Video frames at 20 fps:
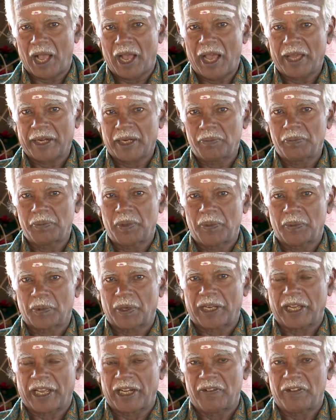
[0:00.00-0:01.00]
ஆரம்ப
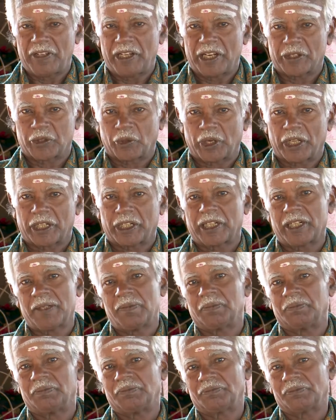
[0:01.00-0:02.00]
கல்வியில்
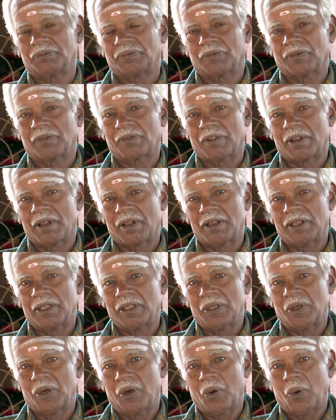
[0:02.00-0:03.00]
தொடக்கம்
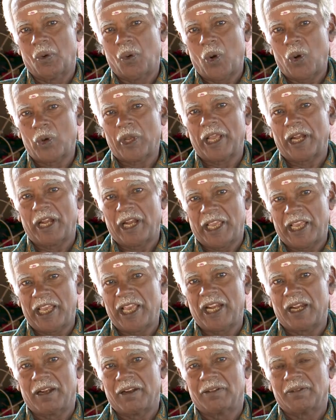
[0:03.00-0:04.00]

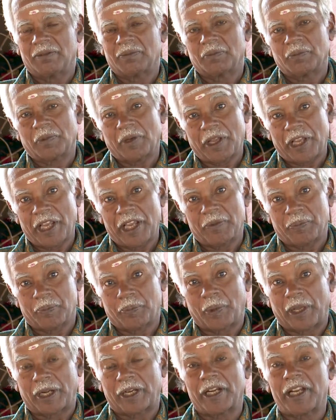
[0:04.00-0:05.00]
ஓஎல்ஏல் ஏன்
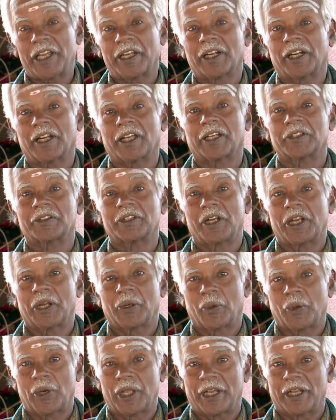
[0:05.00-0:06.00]
பல்கலைக்கழகத்திலே
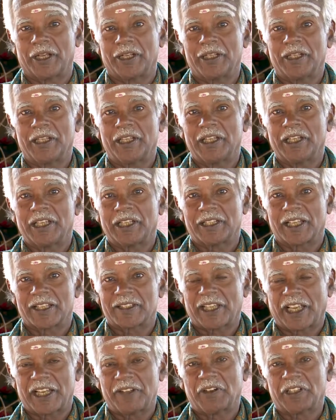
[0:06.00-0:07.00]
கூட இந்த
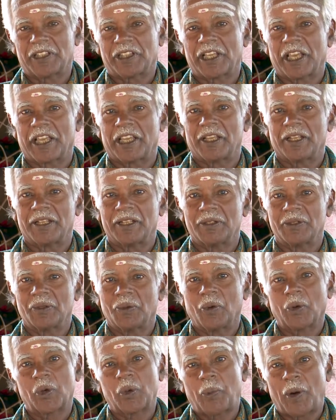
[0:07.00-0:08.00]
சைவத்தை
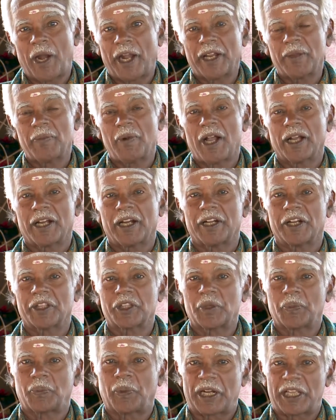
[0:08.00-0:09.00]
ஒரு பாடமாக
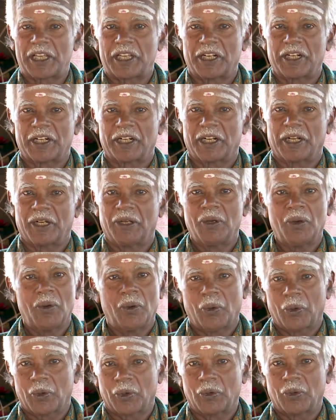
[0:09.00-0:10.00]
எடுத்து படிக்கின்ற
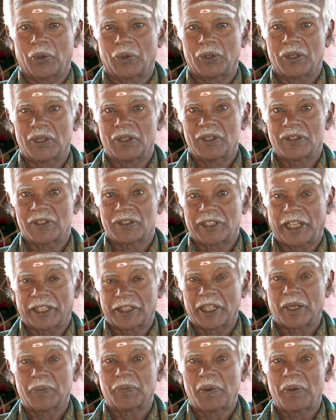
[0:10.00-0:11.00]
ஒரு
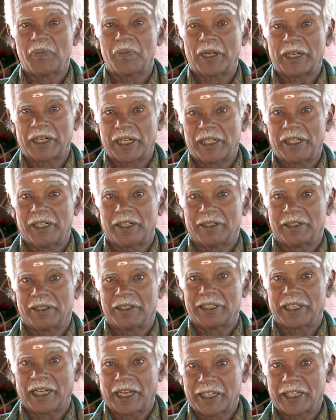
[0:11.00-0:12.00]
சந்தர்ப்பம் எங்கள்
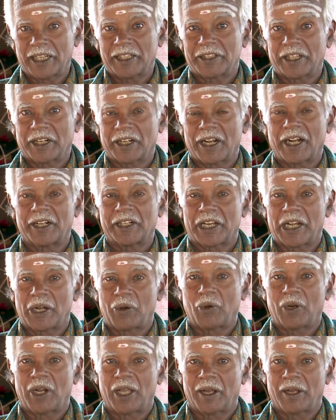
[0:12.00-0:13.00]
இலங்கை திருநாட்டிலே
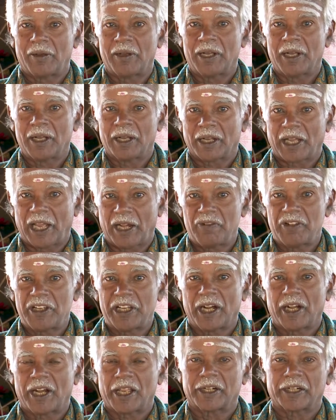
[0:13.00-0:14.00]
உள்ள
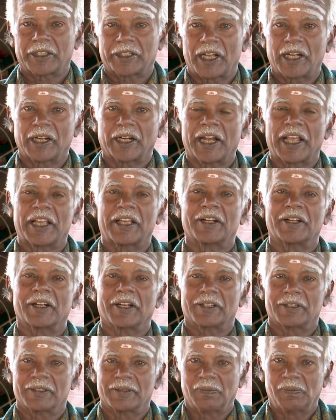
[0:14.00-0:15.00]
கல்வியாளருக்கு தான்
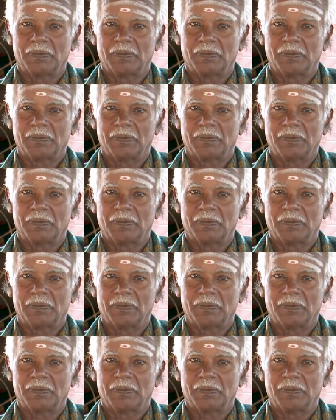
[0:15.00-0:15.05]
கிடைக்கின்றது